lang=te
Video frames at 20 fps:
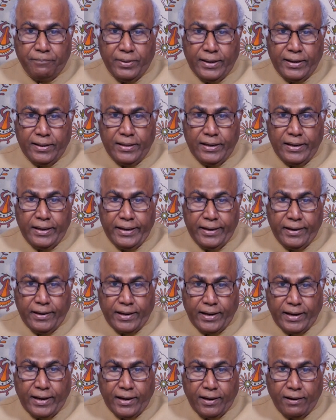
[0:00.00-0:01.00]
అభ్యర్థి లేని
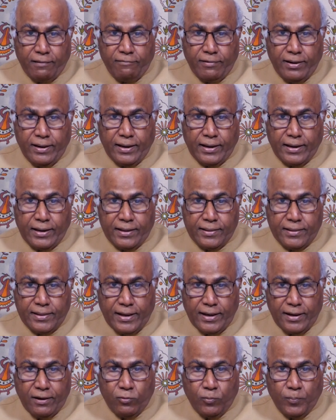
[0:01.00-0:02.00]
కారణం వల్ల
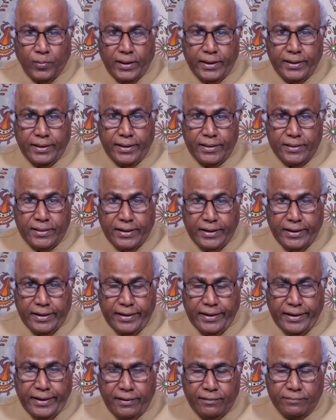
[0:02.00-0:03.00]
కందాల ఉపాధేందర్
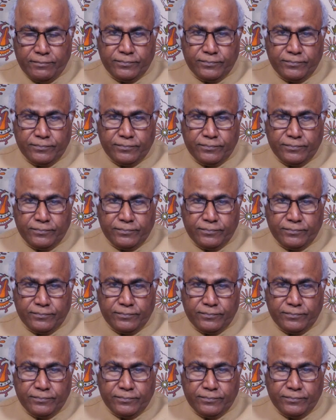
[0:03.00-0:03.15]
రెడ్డి